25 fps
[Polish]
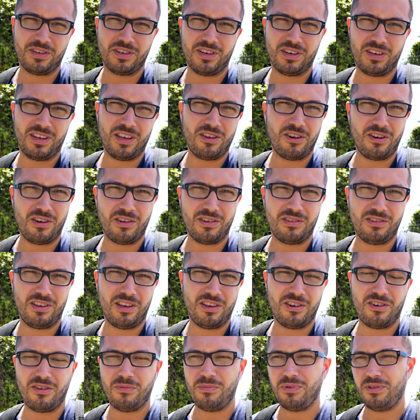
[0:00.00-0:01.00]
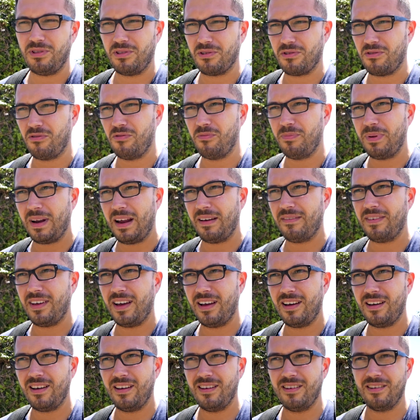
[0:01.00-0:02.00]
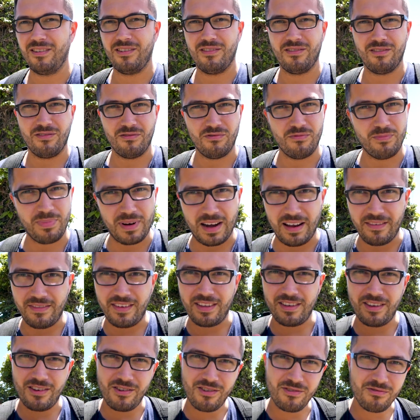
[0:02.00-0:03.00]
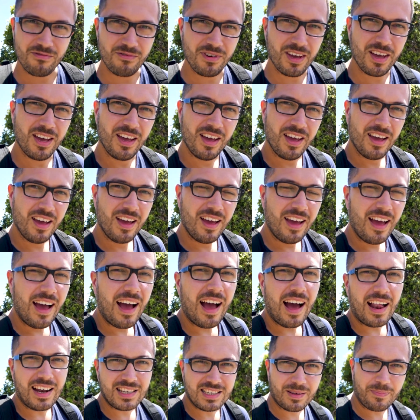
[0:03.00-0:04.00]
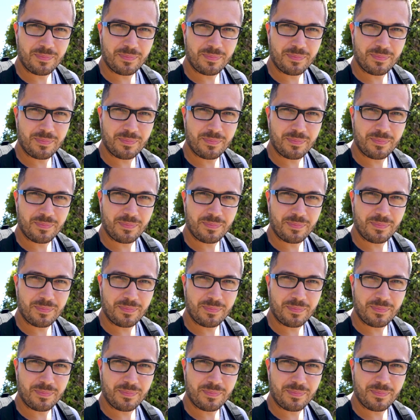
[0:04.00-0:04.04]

że się nie, ro, nie robi, tylko uprawia. Się. Uprawia. No, uprawia się ale